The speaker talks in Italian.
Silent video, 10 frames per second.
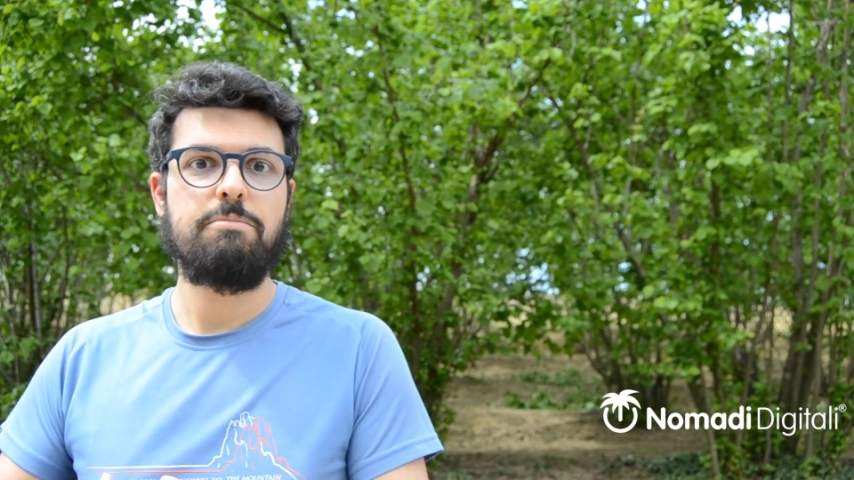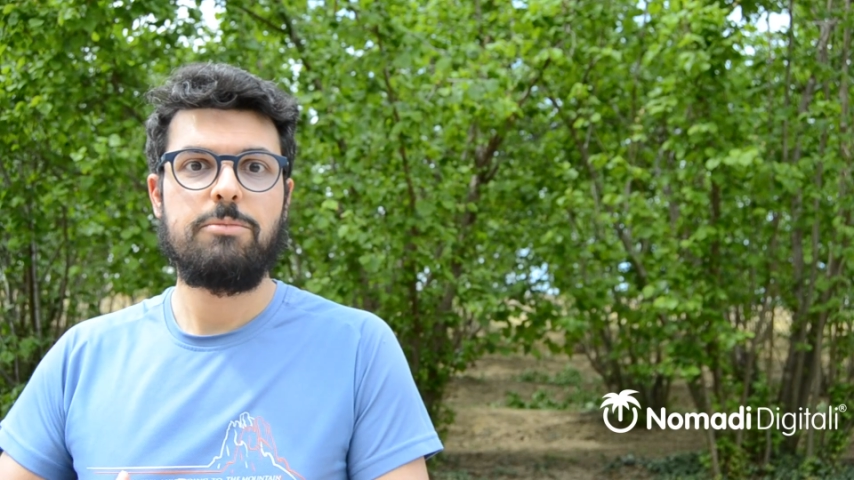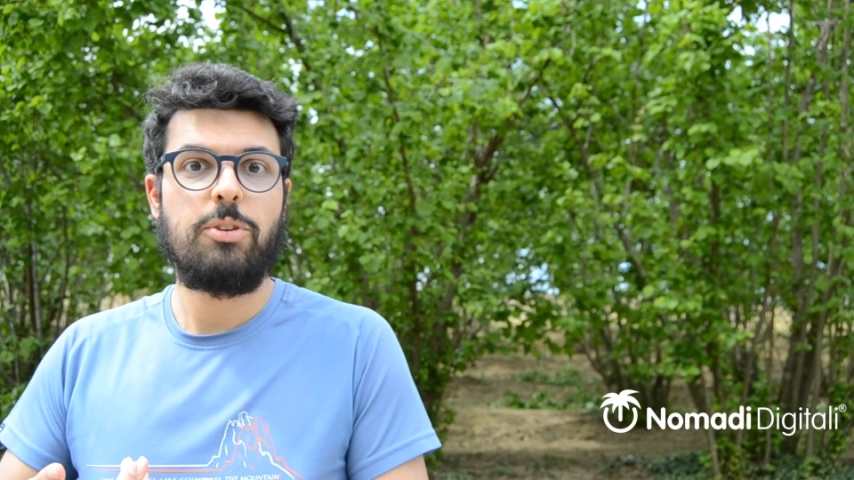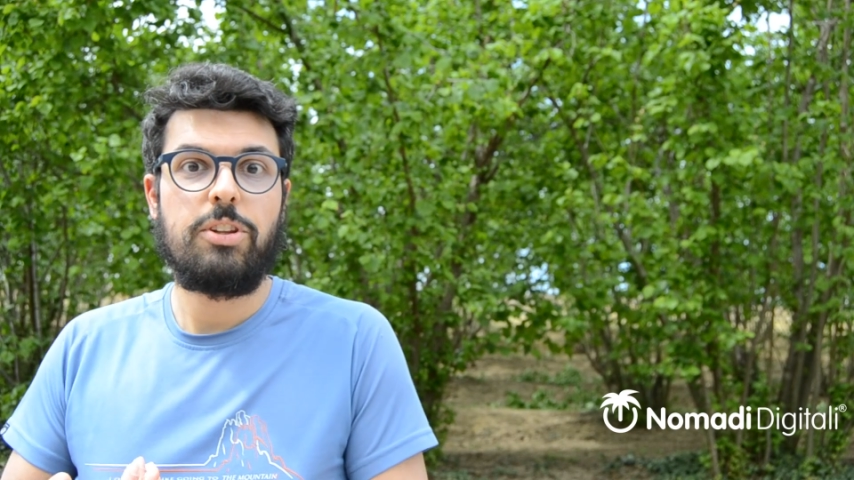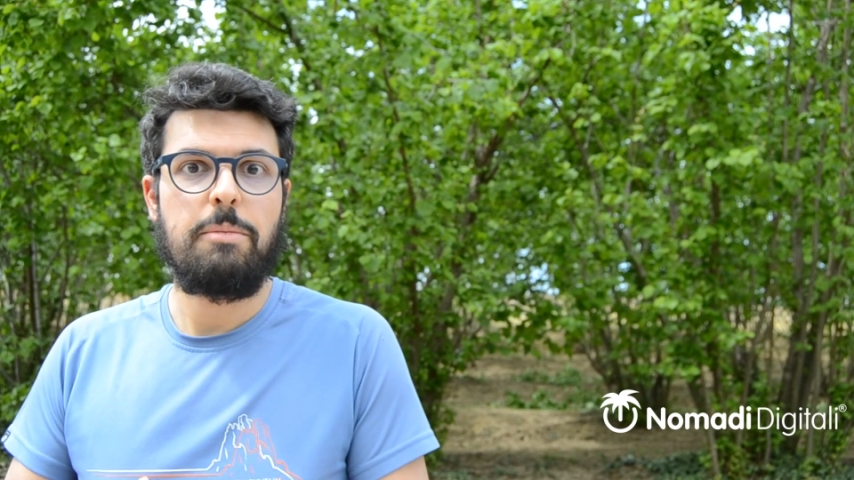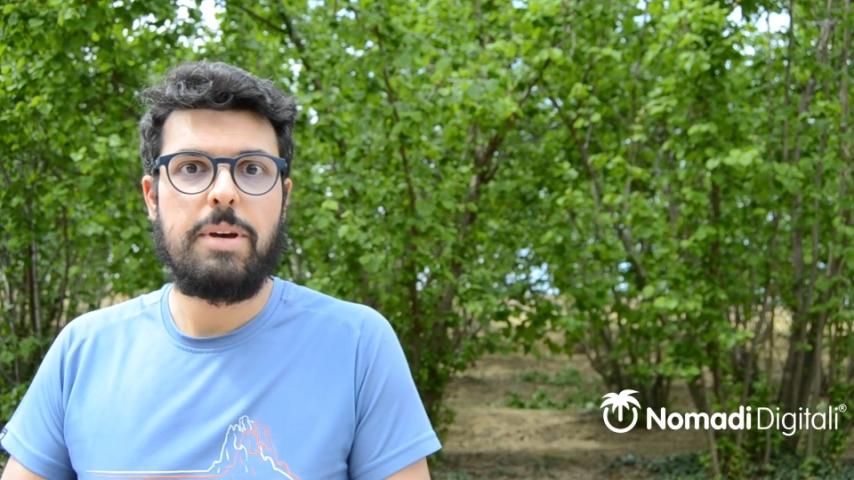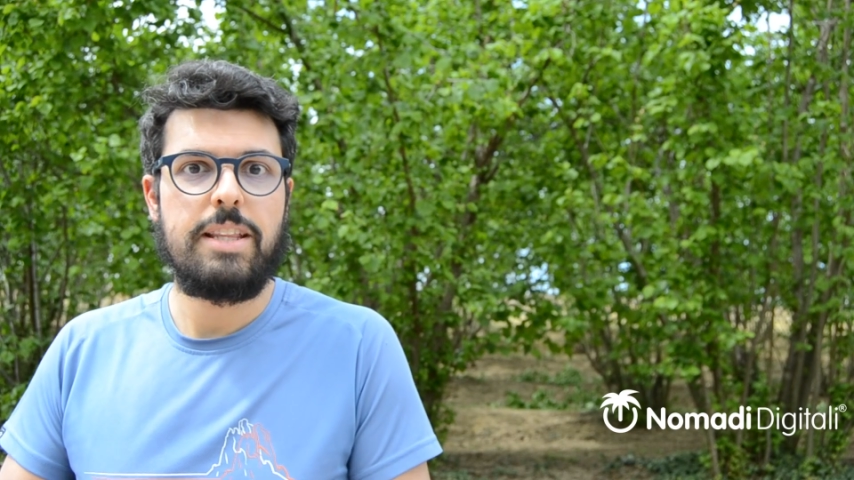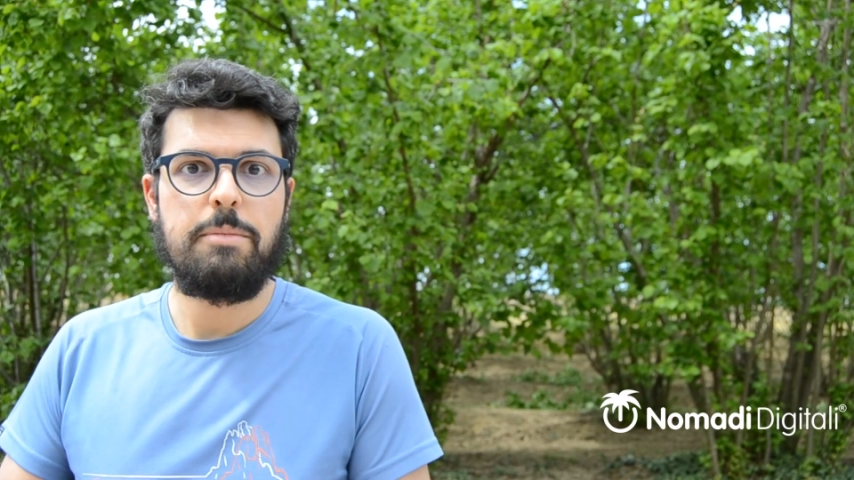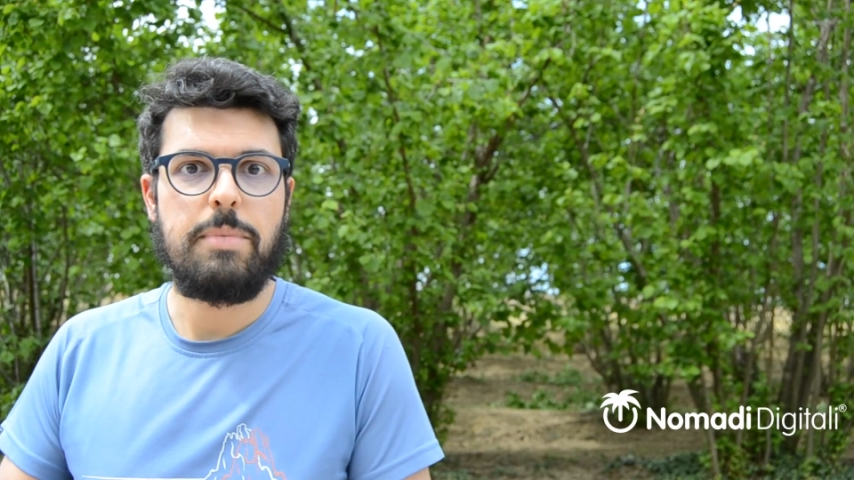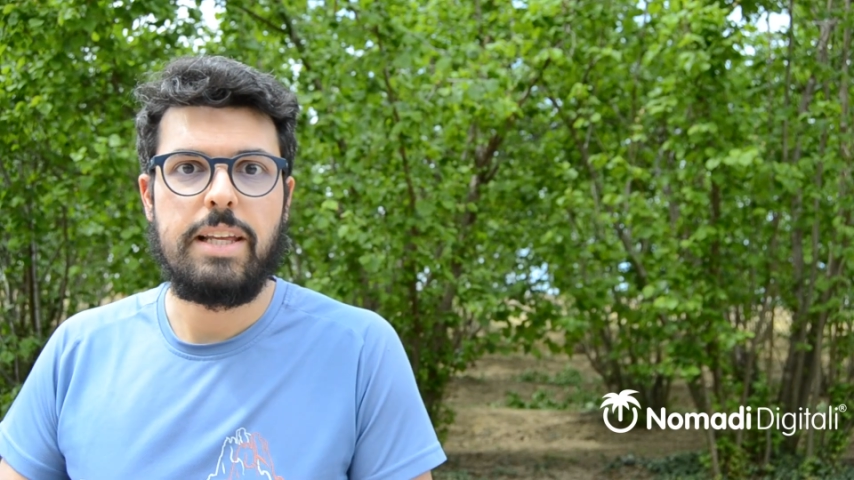totalmente
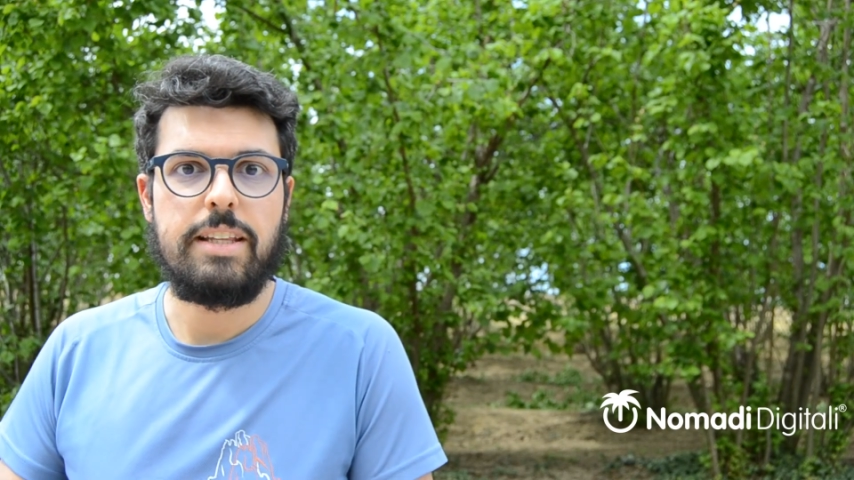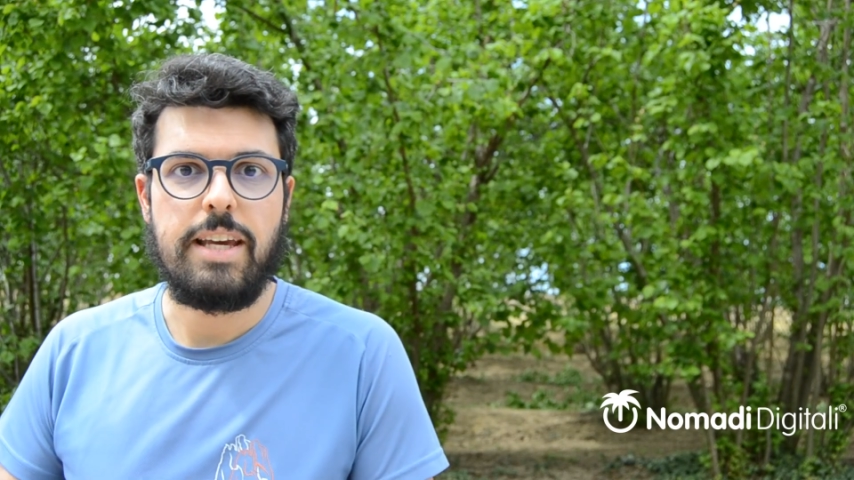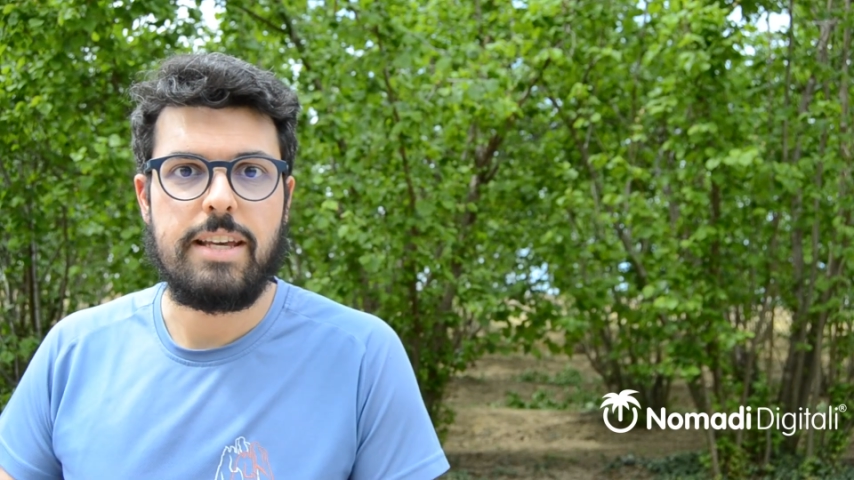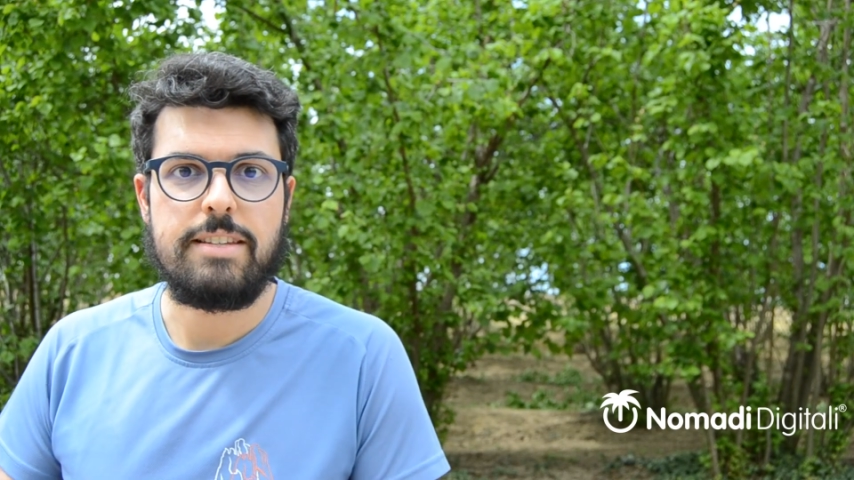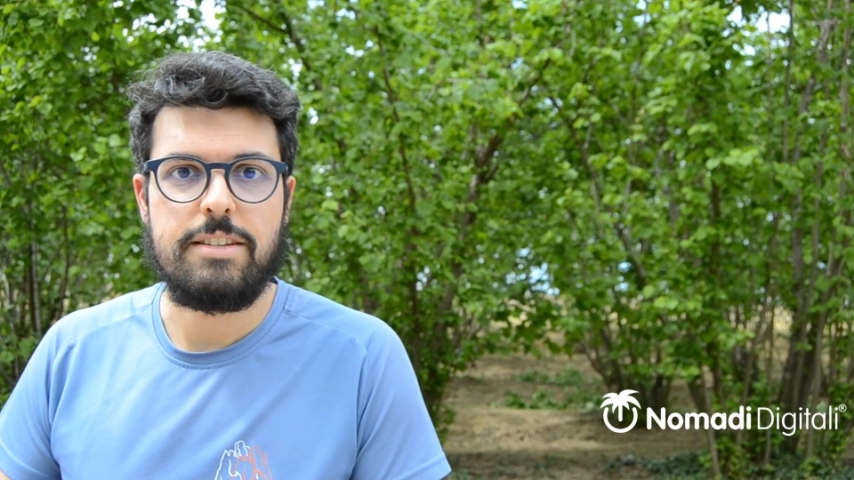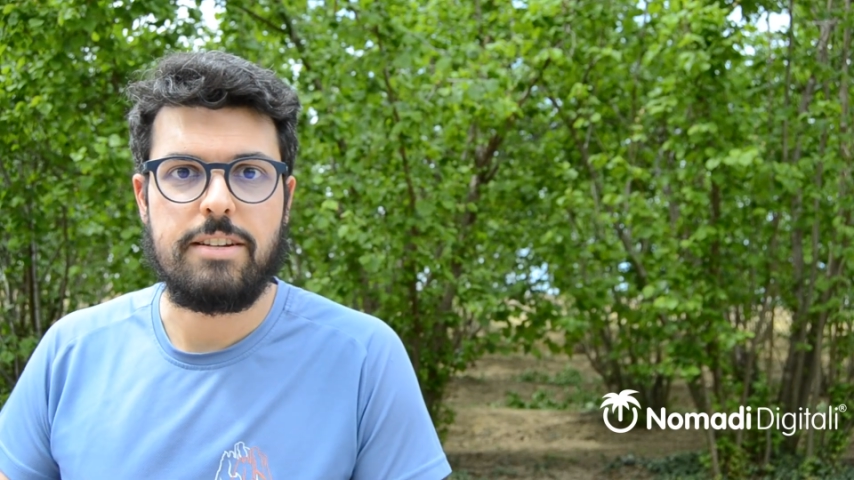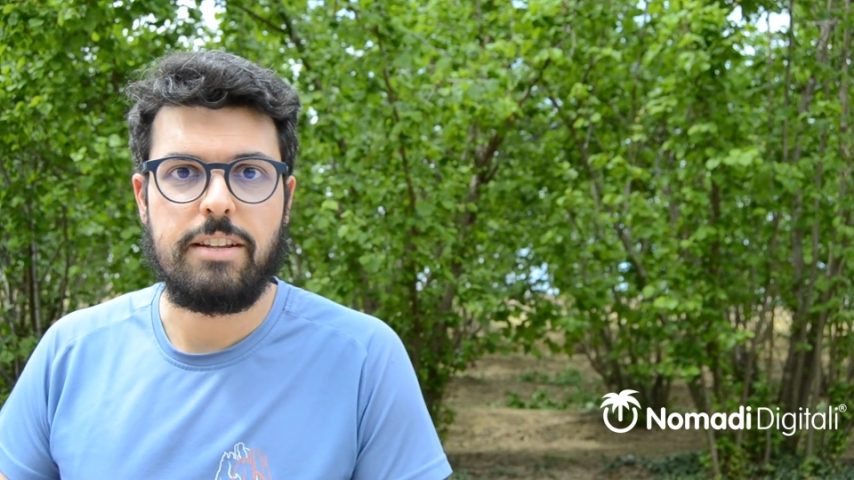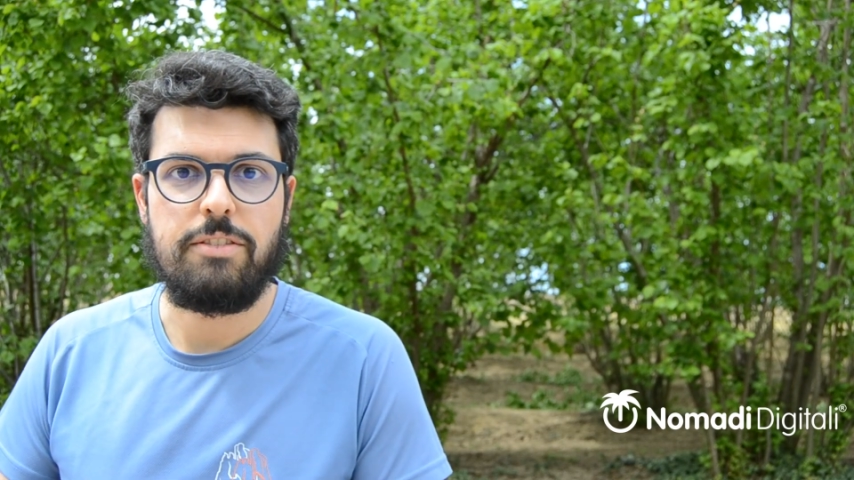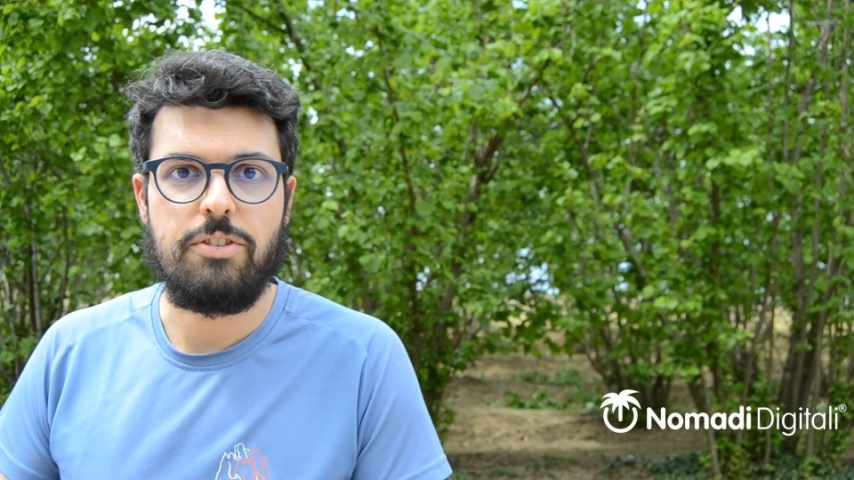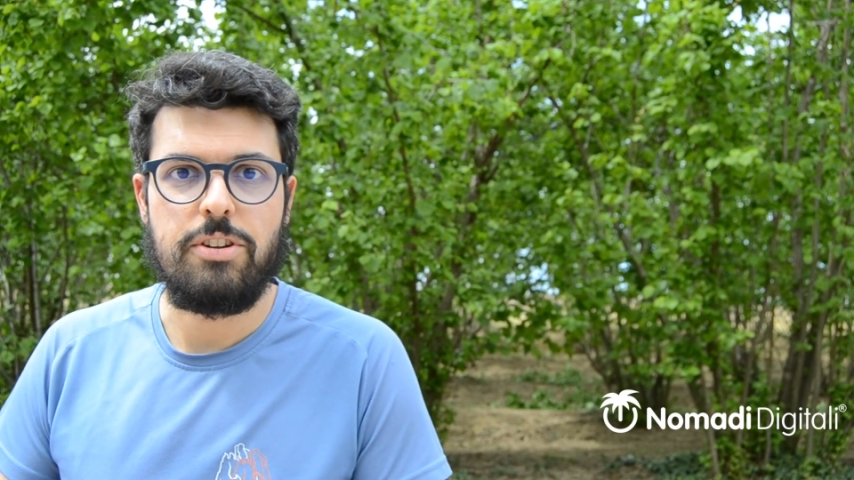in balia di esse
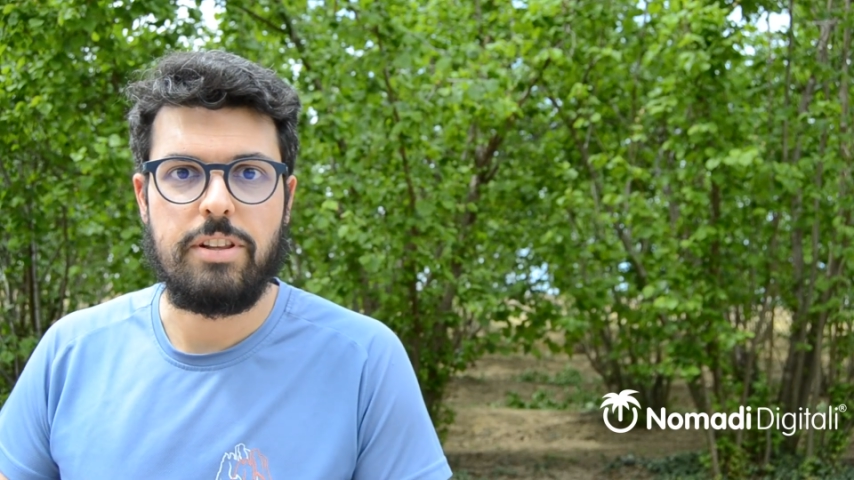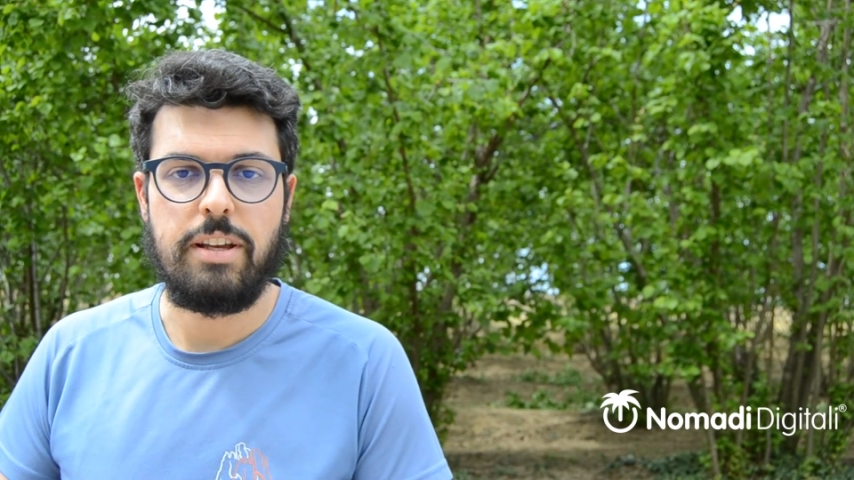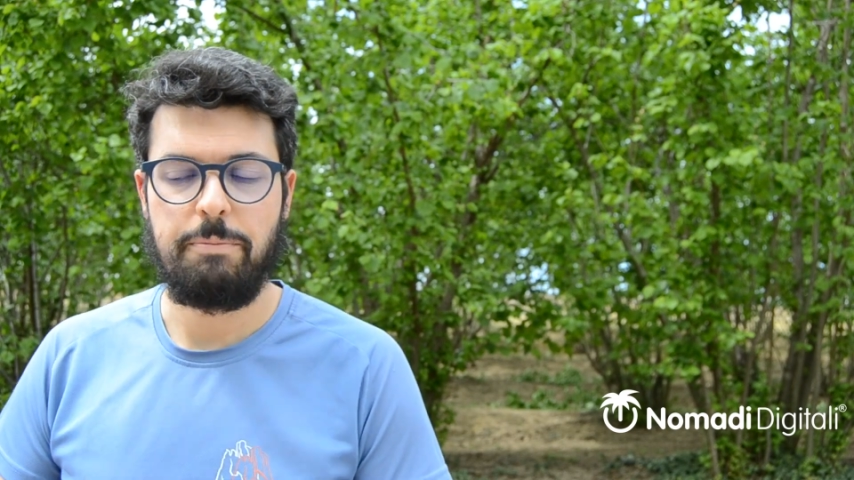certe volte.